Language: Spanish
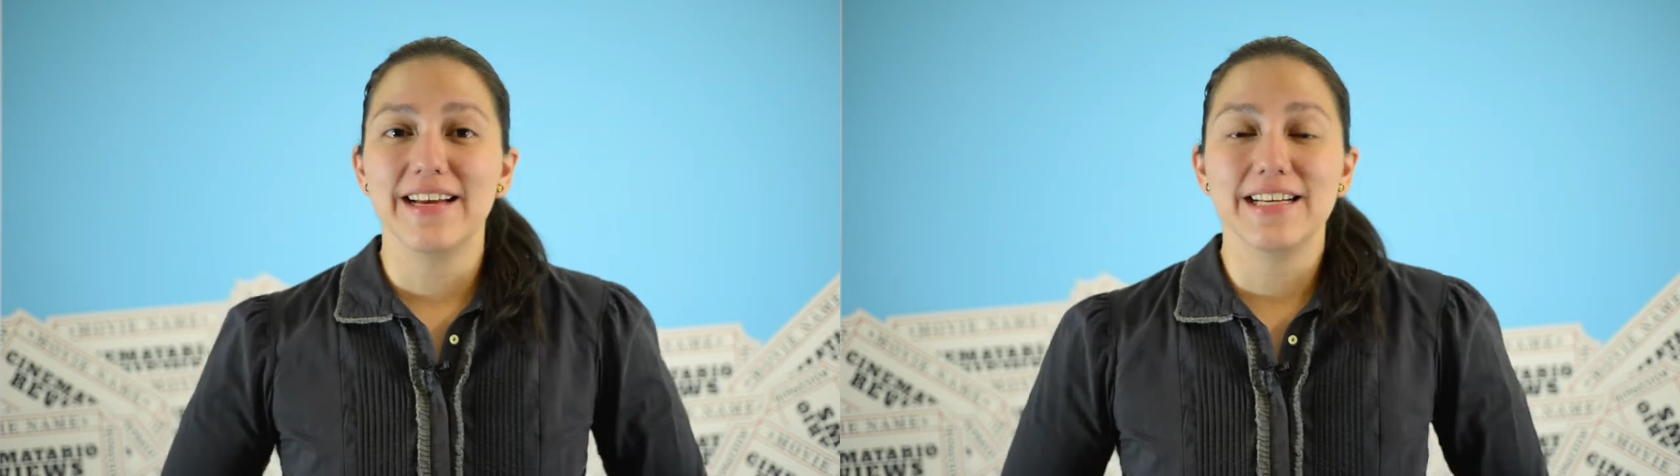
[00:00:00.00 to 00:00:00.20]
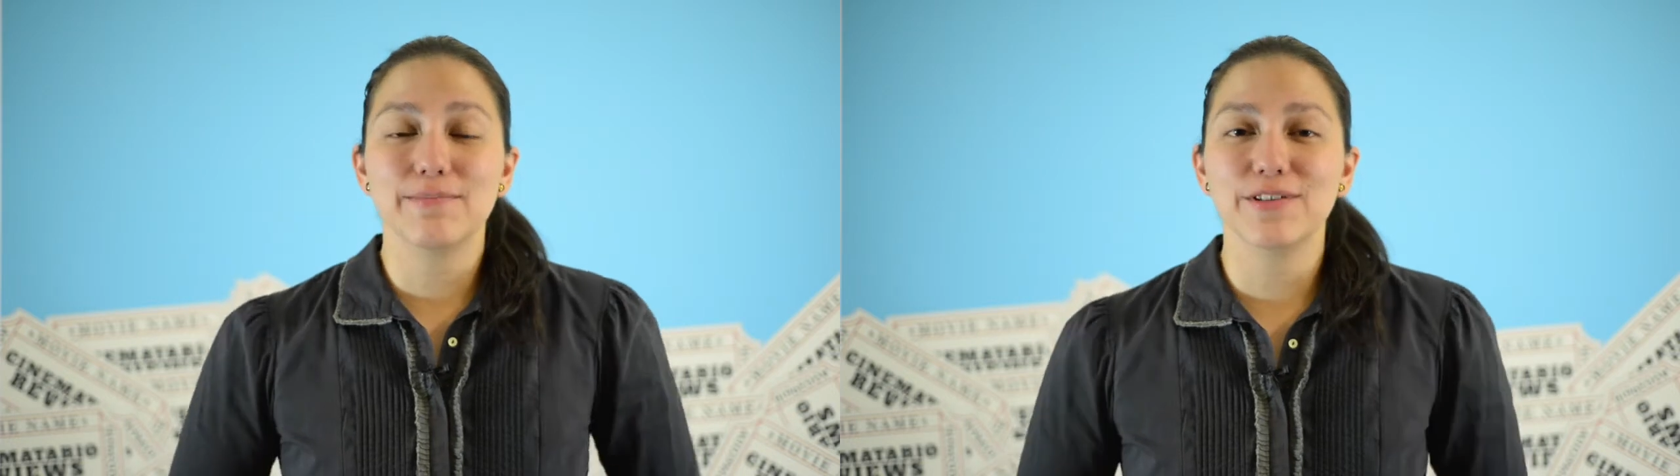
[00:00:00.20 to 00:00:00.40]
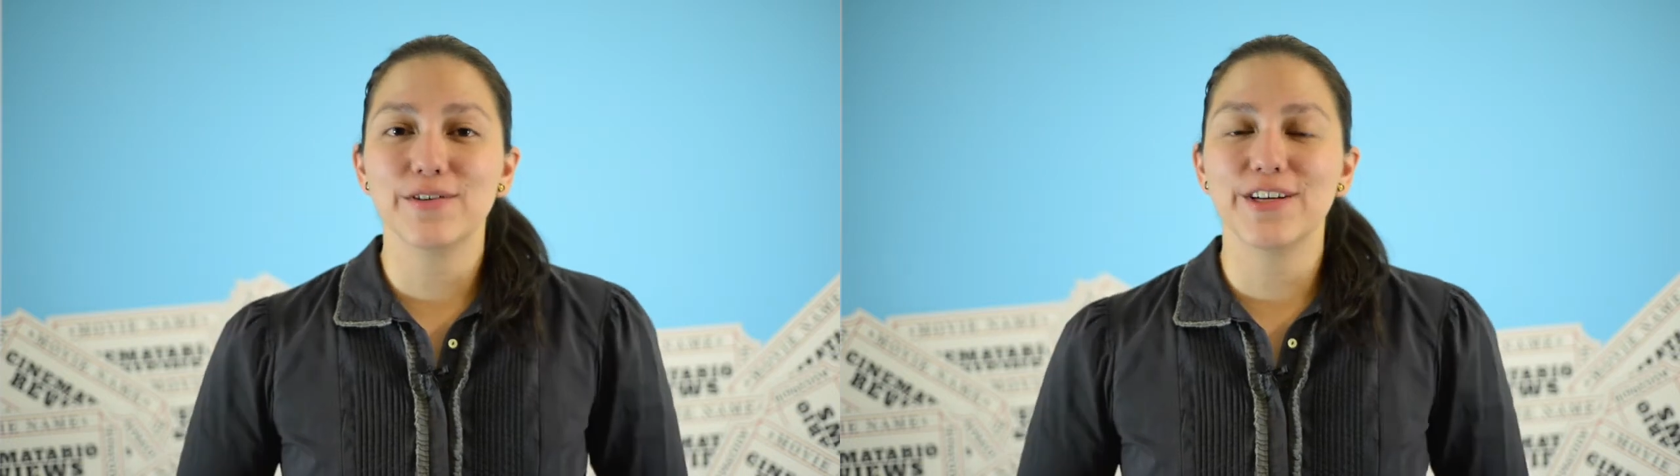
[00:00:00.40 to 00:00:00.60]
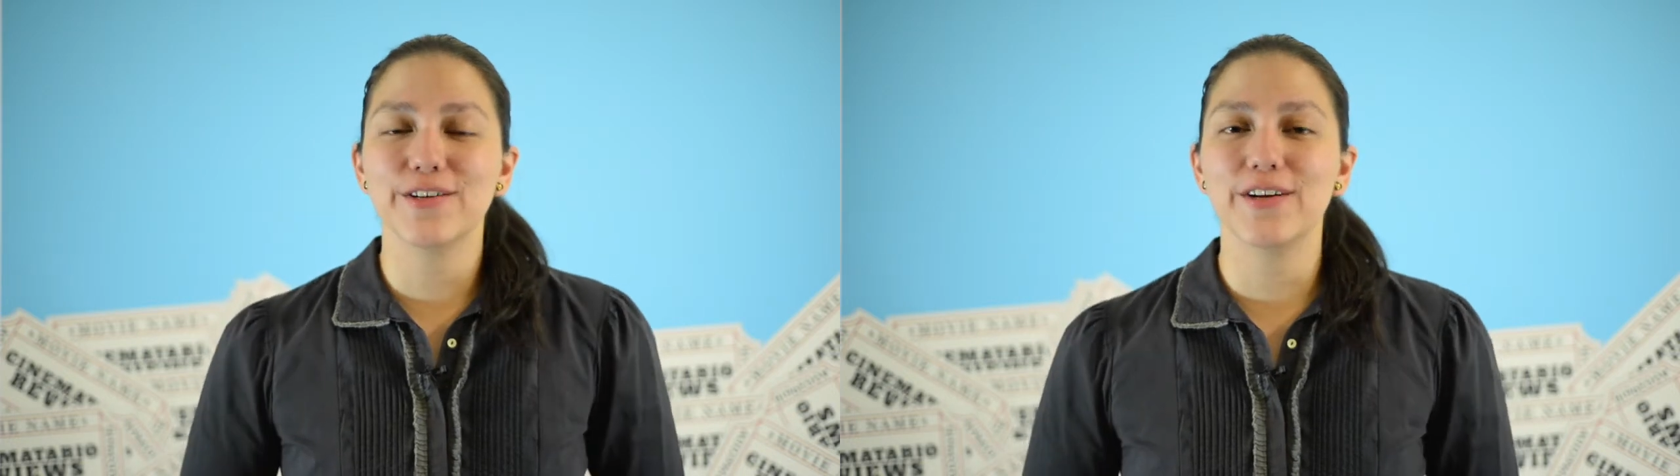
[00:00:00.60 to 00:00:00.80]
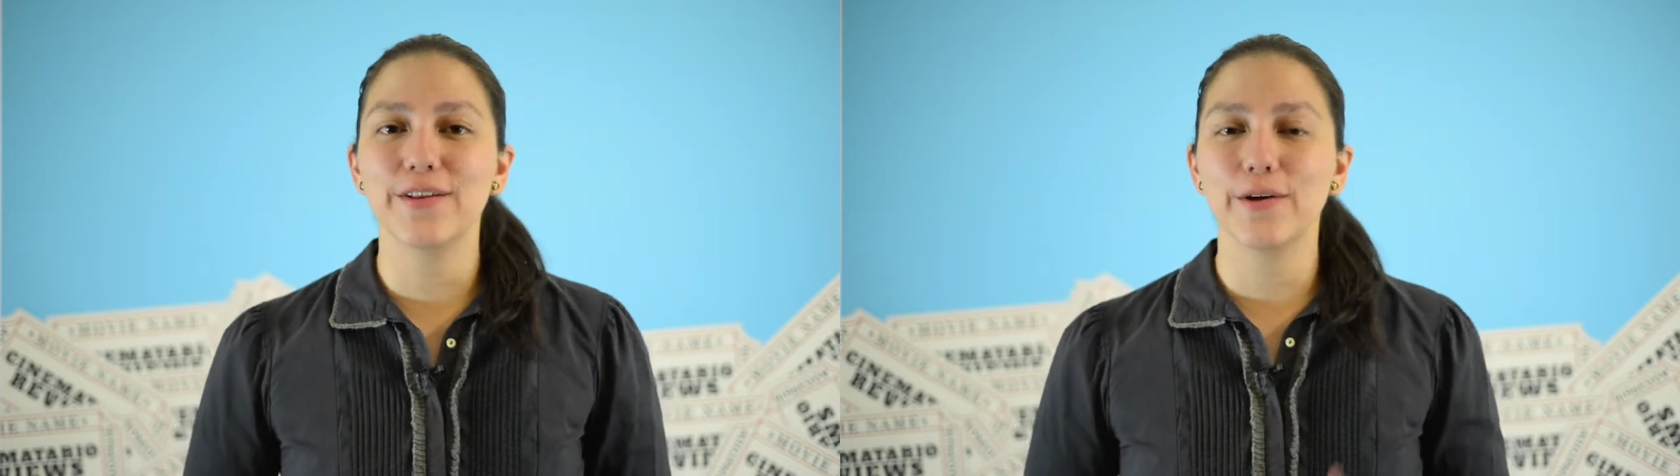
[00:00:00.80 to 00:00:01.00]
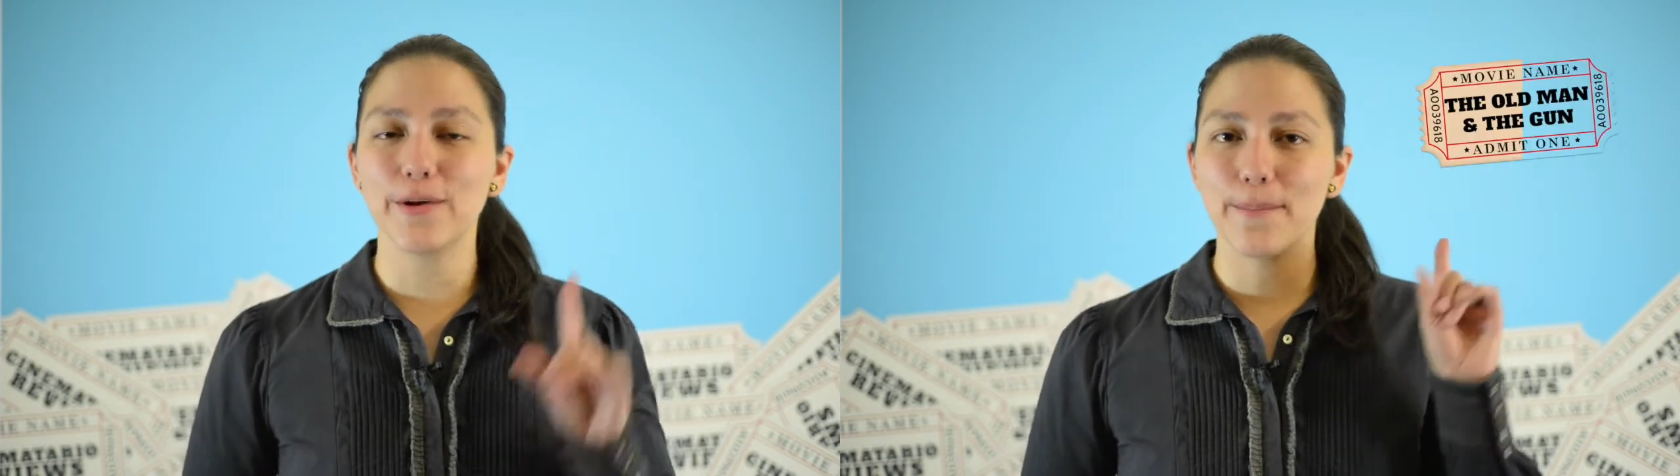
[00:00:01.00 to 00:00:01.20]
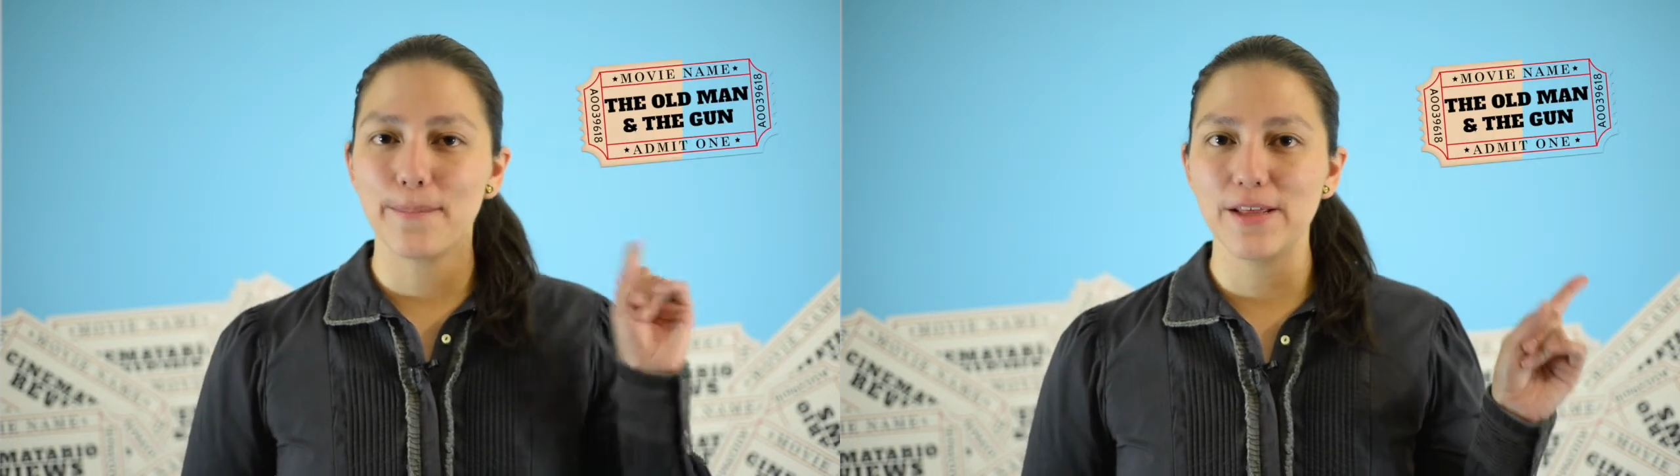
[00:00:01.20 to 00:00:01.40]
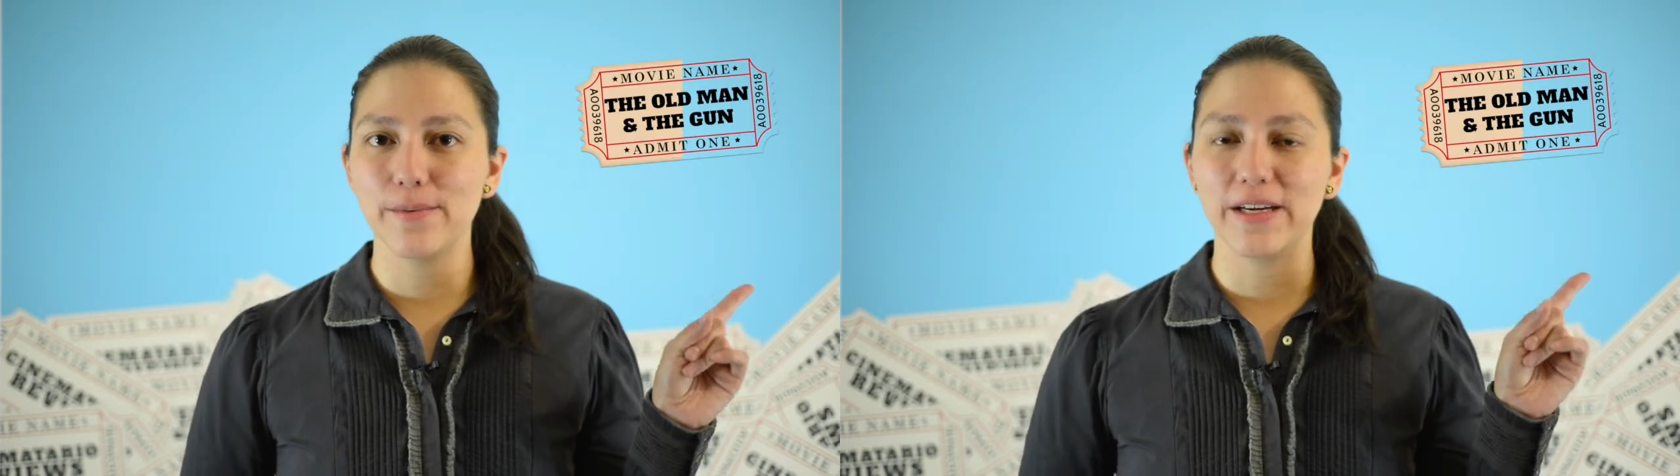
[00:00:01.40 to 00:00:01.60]
Es por eso que yo le doy
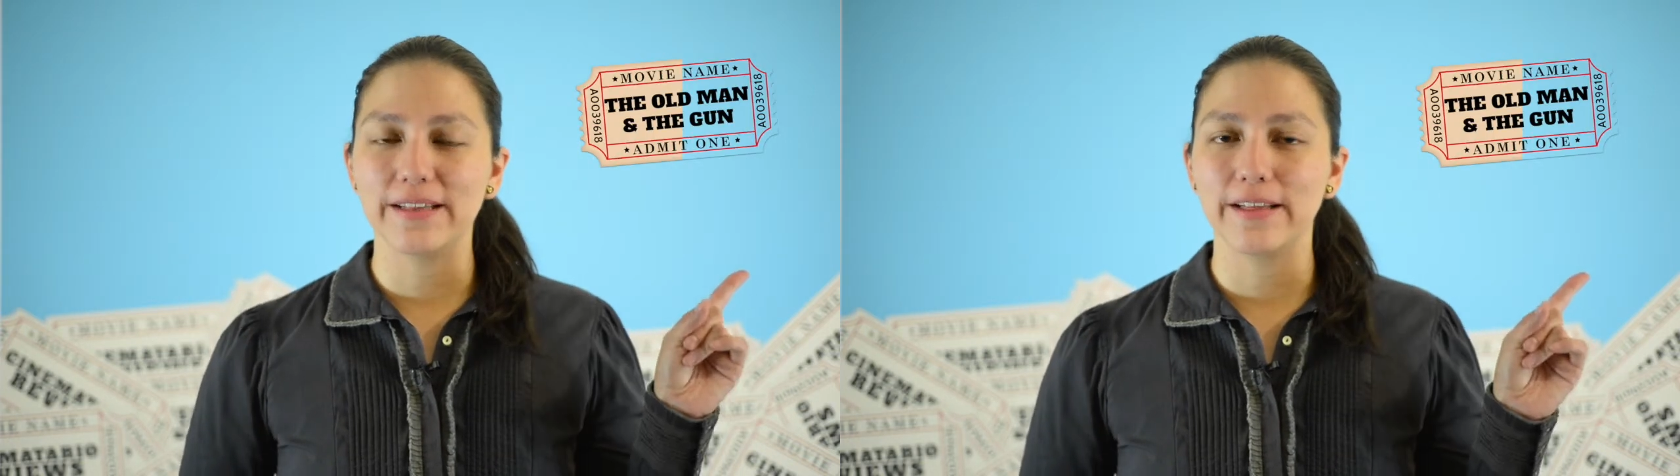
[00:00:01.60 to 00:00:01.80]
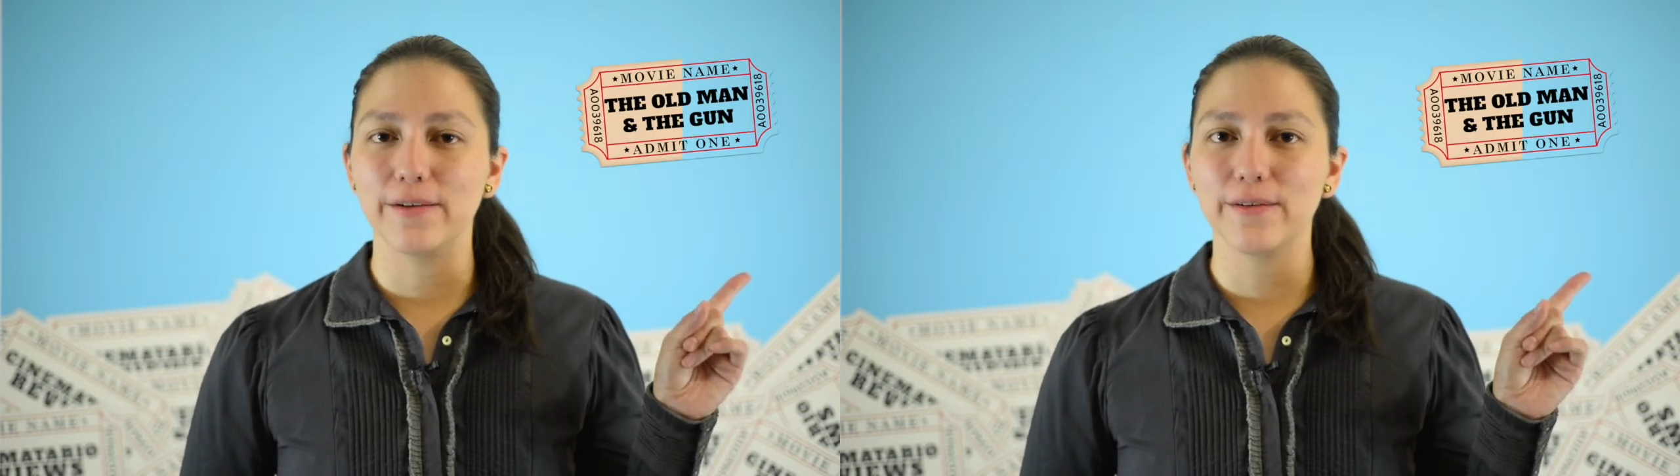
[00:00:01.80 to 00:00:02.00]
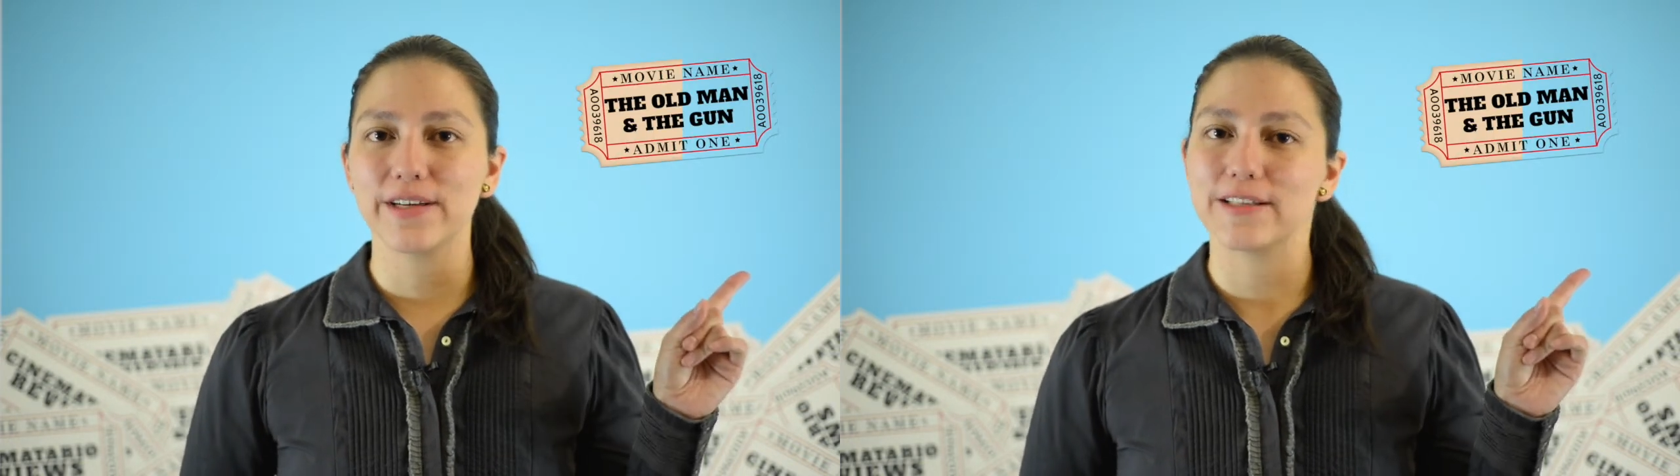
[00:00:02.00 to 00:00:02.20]
medio boletito,